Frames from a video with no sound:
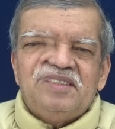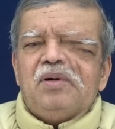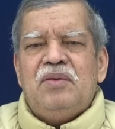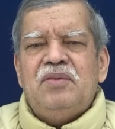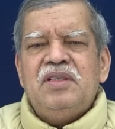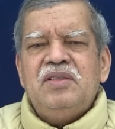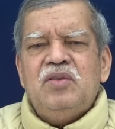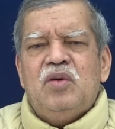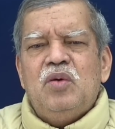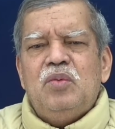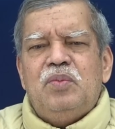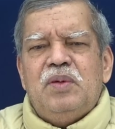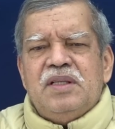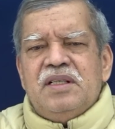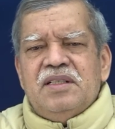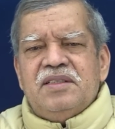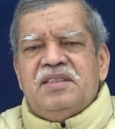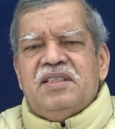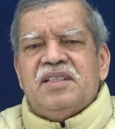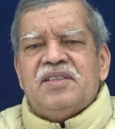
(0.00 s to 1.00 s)
पवन को
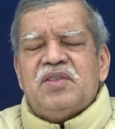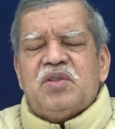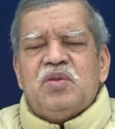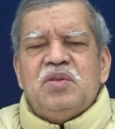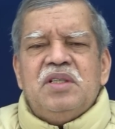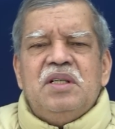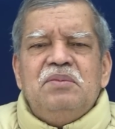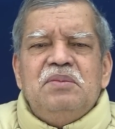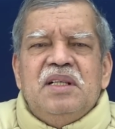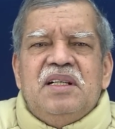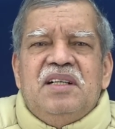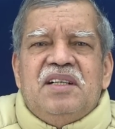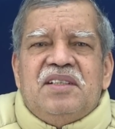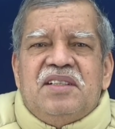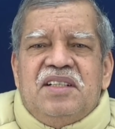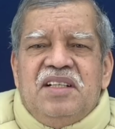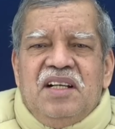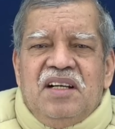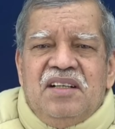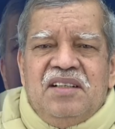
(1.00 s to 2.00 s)
पलट कर शून्य में घर
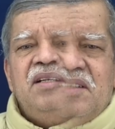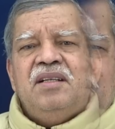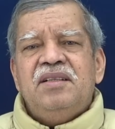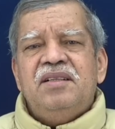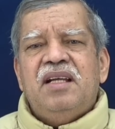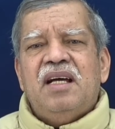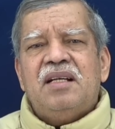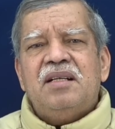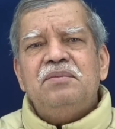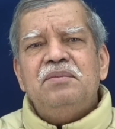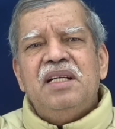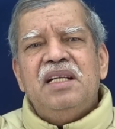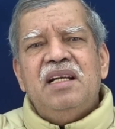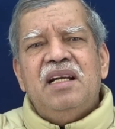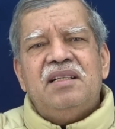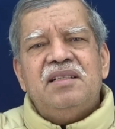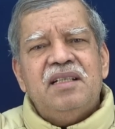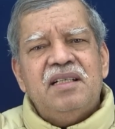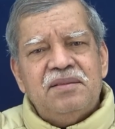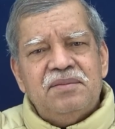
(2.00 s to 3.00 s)
किया धर में
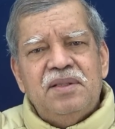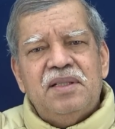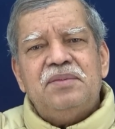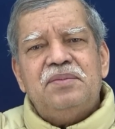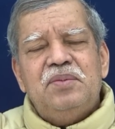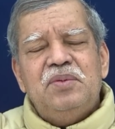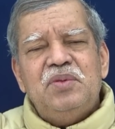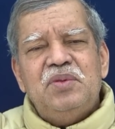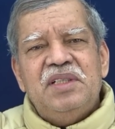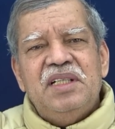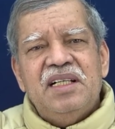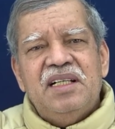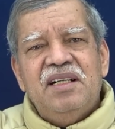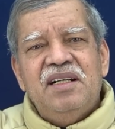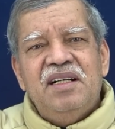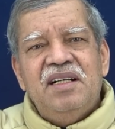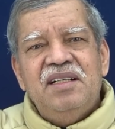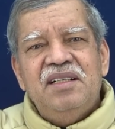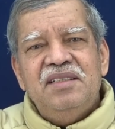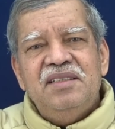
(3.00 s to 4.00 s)
अधर भरपूर देखा